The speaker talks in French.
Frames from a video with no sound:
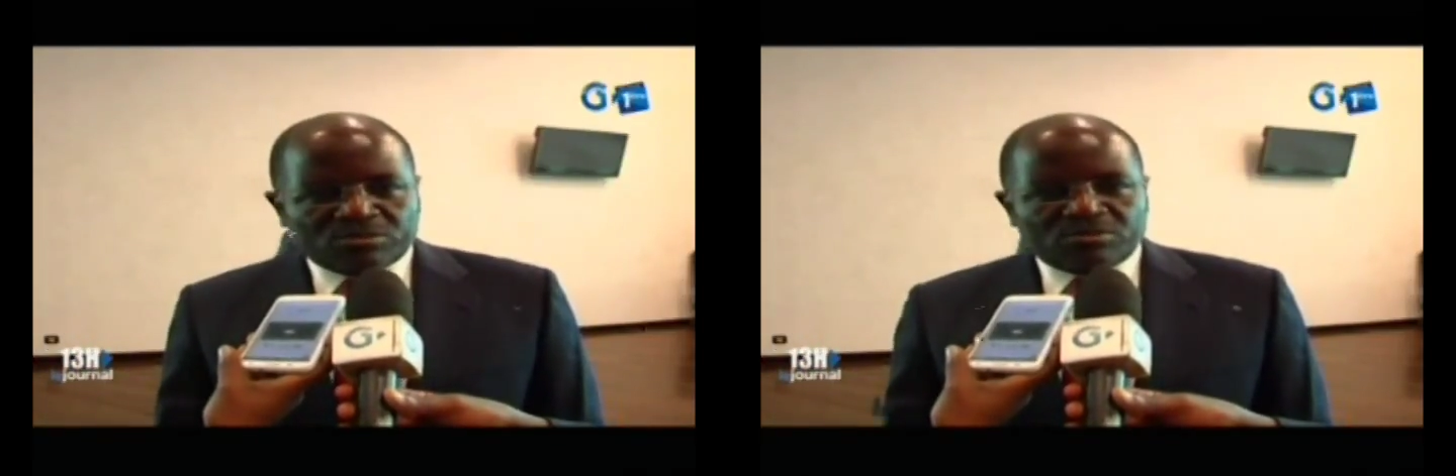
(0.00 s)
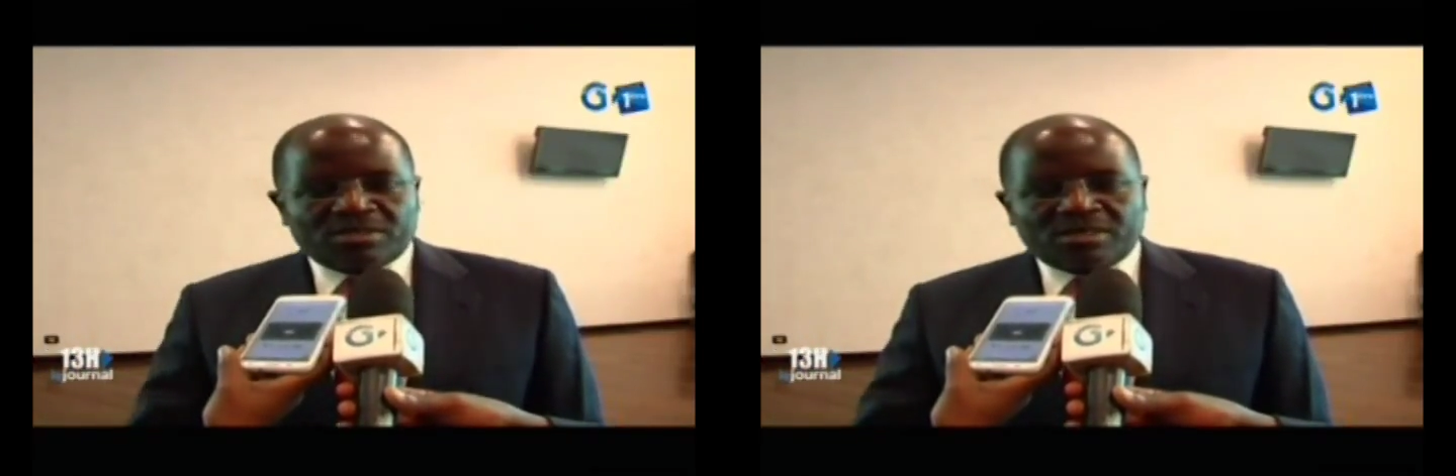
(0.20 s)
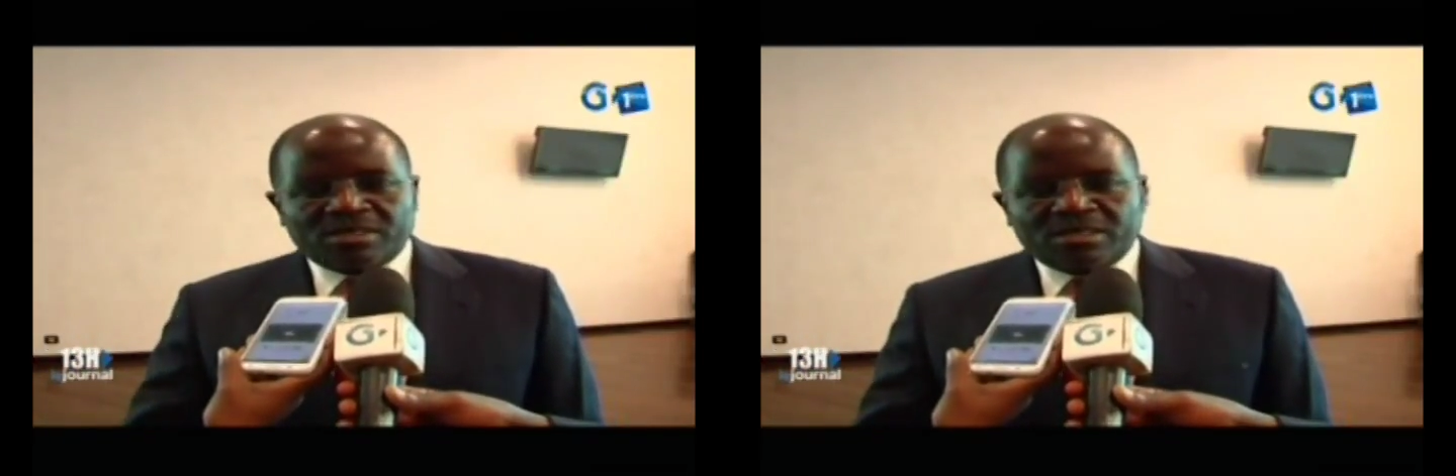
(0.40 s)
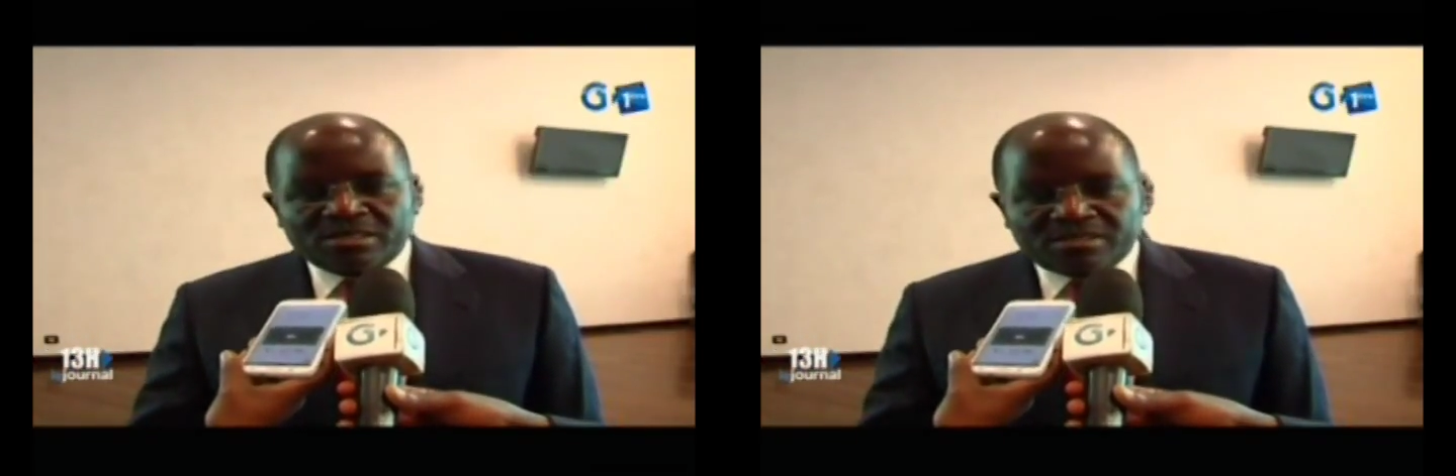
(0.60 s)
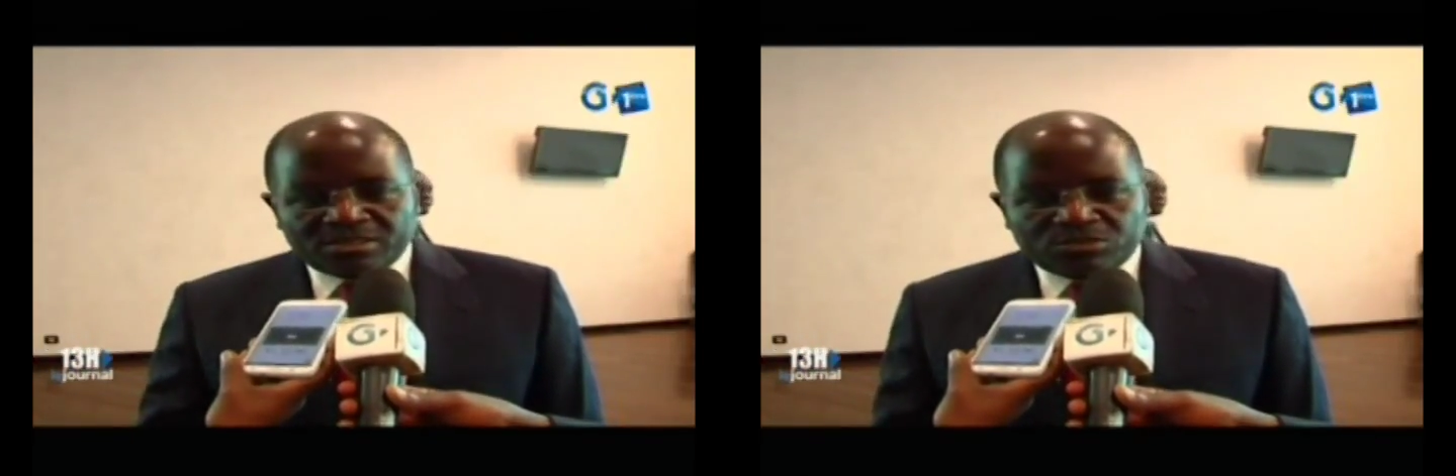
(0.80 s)
ce sont des,
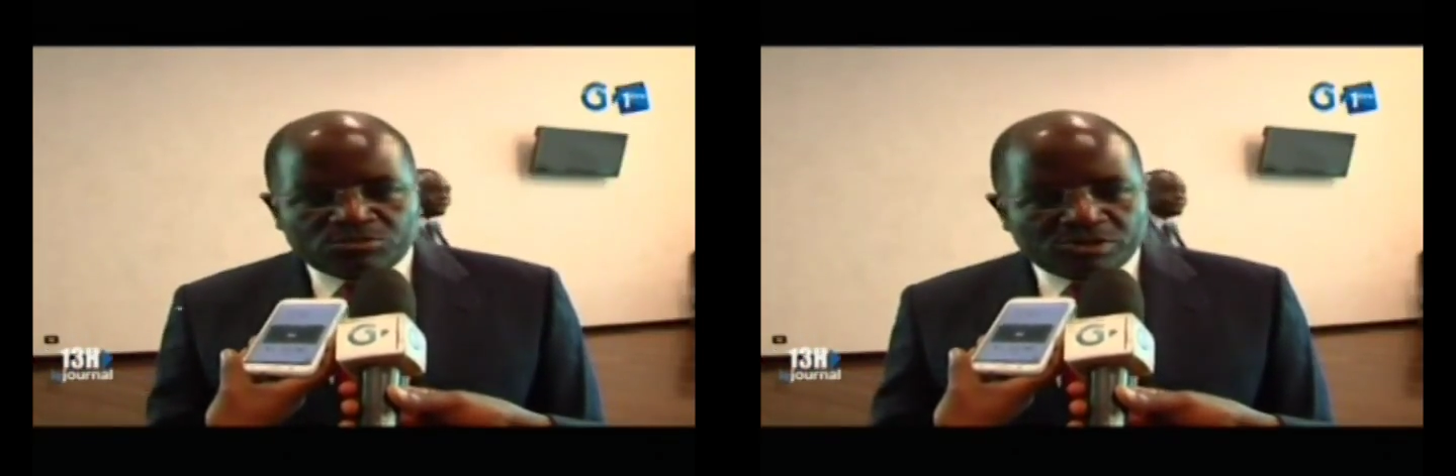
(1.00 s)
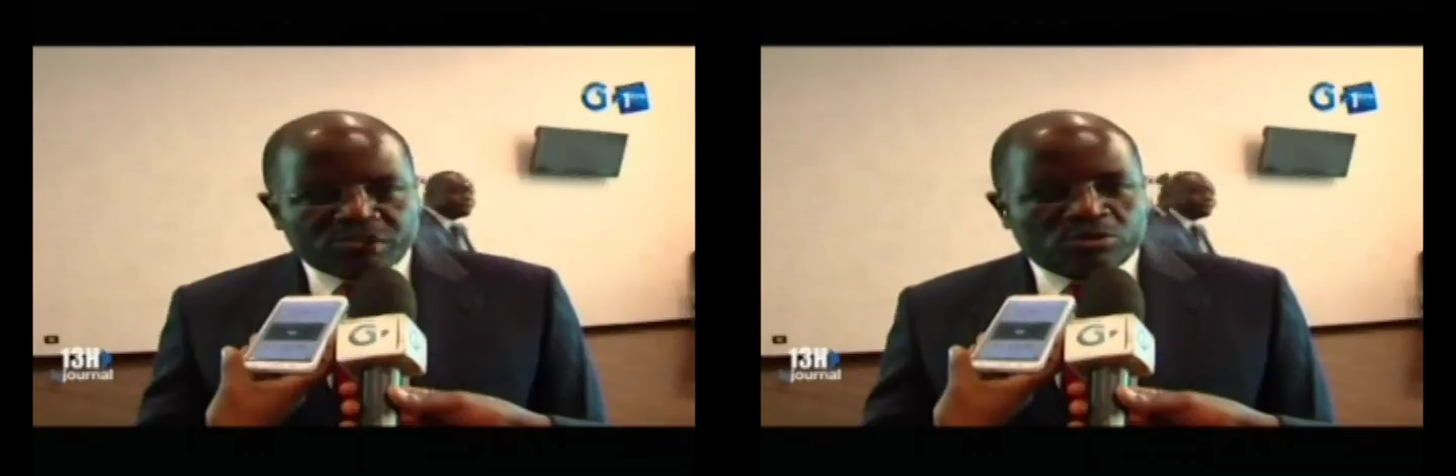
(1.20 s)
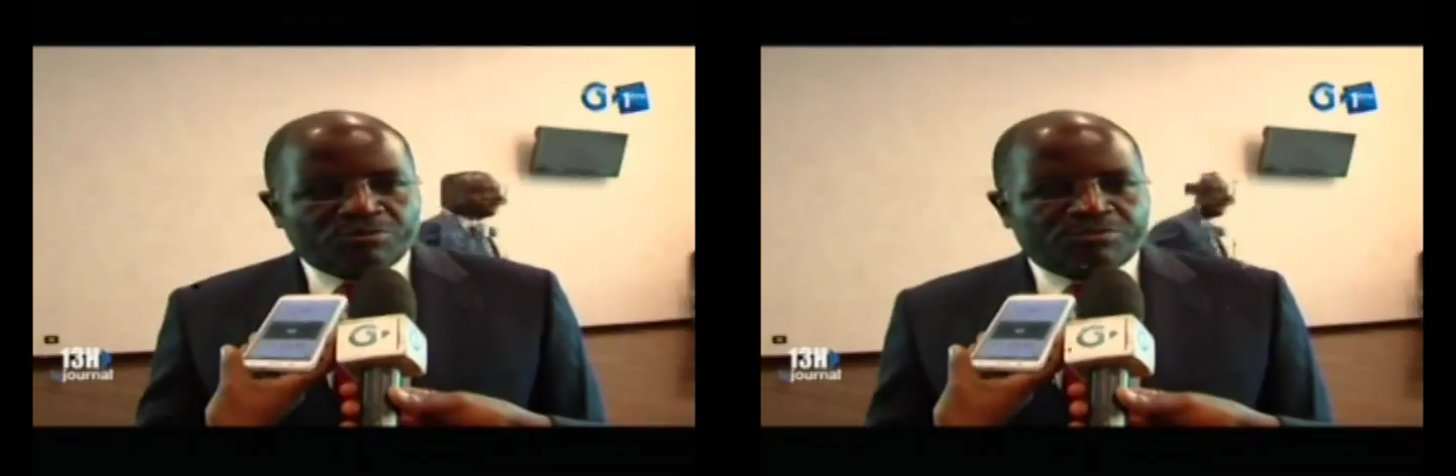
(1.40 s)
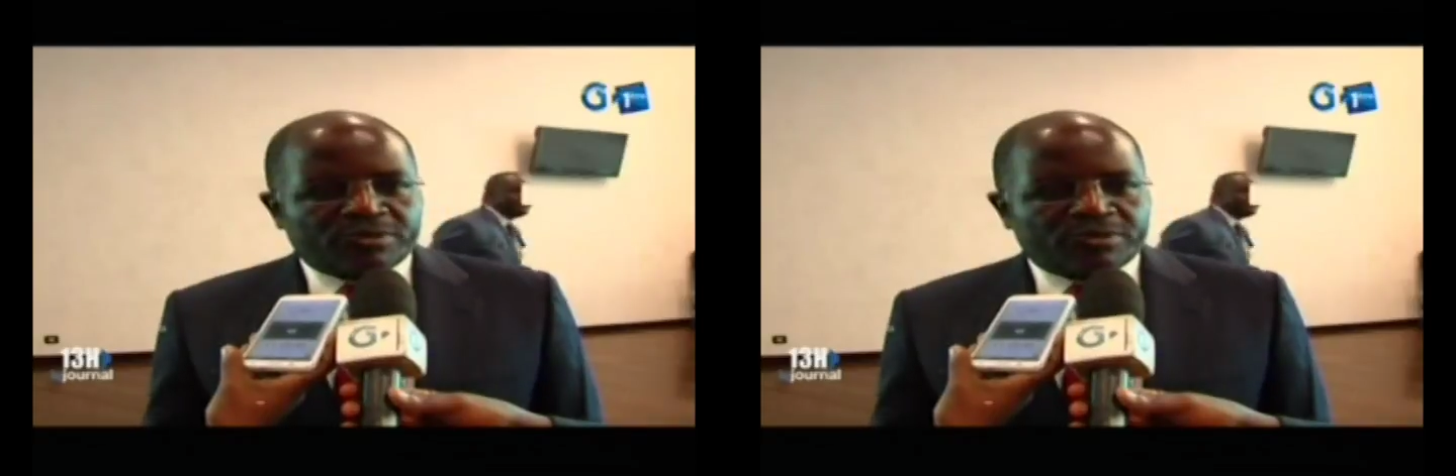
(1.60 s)
situations où il